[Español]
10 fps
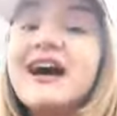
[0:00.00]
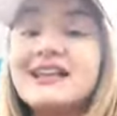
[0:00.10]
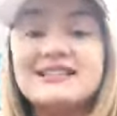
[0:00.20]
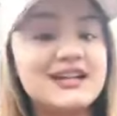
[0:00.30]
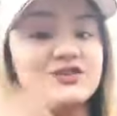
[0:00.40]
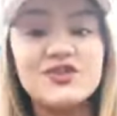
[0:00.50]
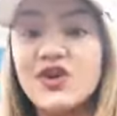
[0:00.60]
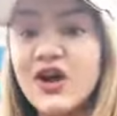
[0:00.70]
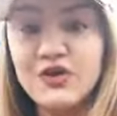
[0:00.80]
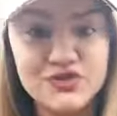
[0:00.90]
Así que esto no
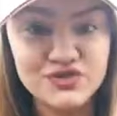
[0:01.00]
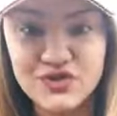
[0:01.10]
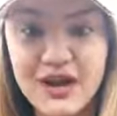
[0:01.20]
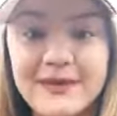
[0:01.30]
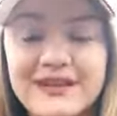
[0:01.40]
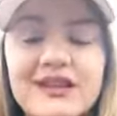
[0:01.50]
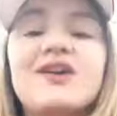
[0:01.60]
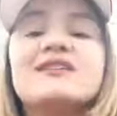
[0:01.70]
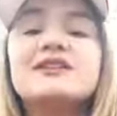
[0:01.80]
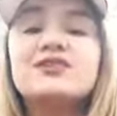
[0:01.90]
lo hago yo solamente,
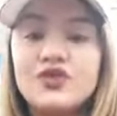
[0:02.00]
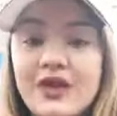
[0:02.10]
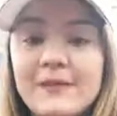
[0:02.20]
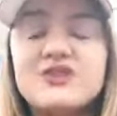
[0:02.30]
lo hacen todas